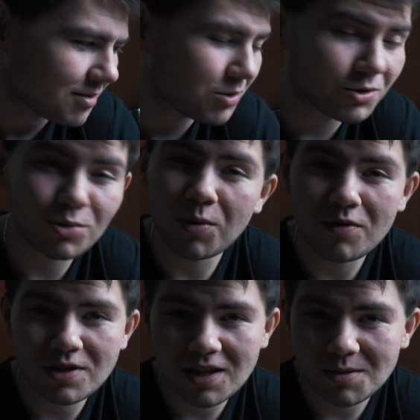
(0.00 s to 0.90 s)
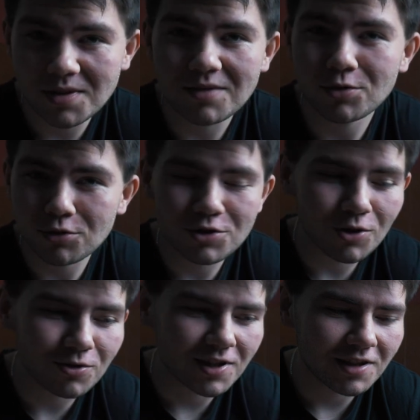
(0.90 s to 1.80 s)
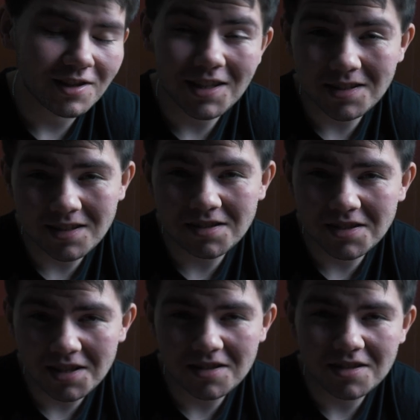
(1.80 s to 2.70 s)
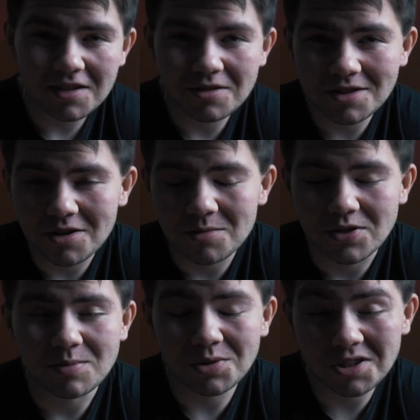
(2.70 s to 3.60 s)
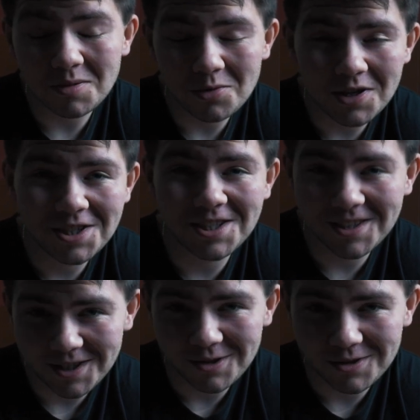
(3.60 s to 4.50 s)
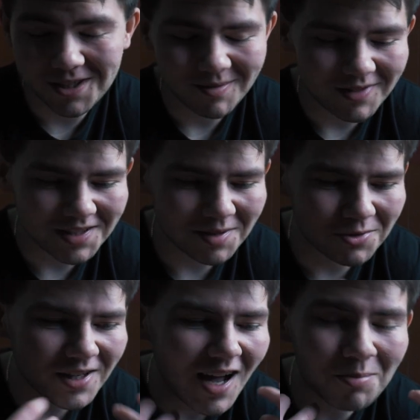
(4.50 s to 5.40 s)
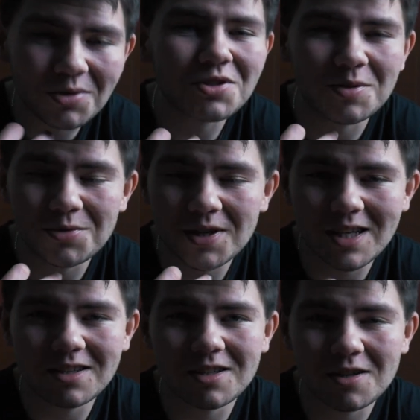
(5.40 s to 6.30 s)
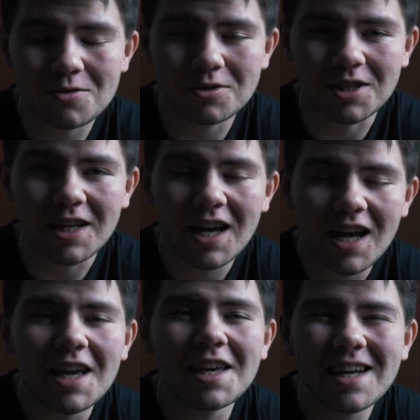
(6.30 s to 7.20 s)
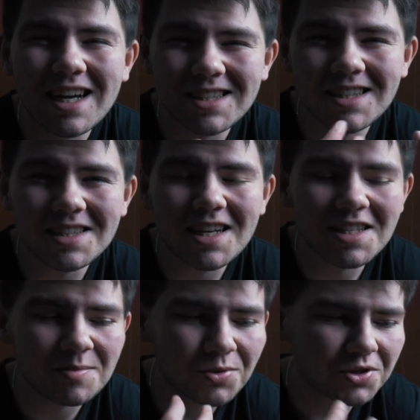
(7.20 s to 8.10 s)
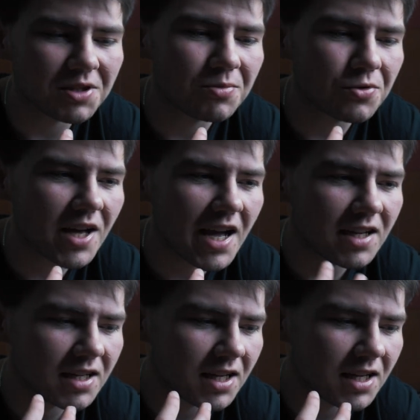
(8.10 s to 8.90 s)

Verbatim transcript: być odpowiedzialnym za wodociągi. Nie jesteś w stanie tego zrobić. Potrzebujesz innych ludzi. Tak samo ja potrzebuję innych ludzi. I każdy z nas potrzebuje